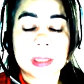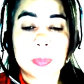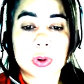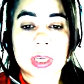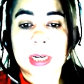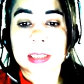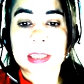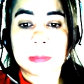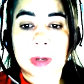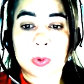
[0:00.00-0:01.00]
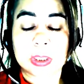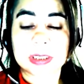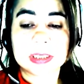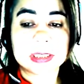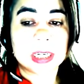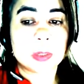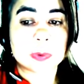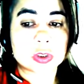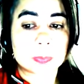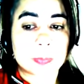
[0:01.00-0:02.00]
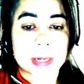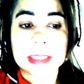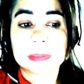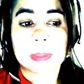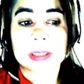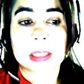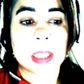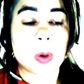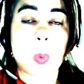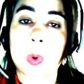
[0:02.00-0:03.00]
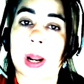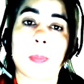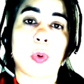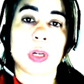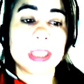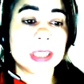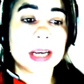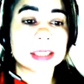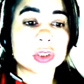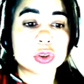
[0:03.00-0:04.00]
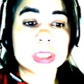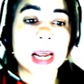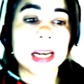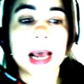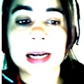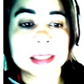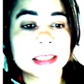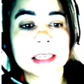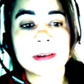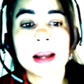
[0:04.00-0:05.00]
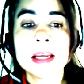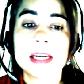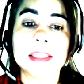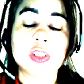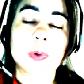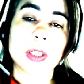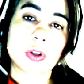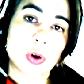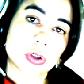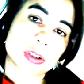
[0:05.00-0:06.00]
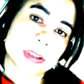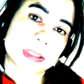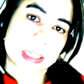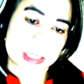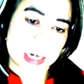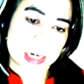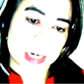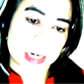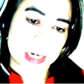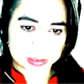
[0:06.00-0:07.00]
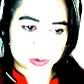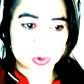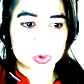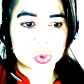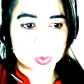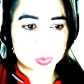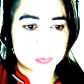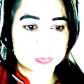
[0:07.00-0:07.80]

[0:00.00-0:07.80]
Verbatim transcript: proteger a quienes más lo necesitan en nuestro país, mantener una política social activa y sobre todo cerrar brechas, sostuvo.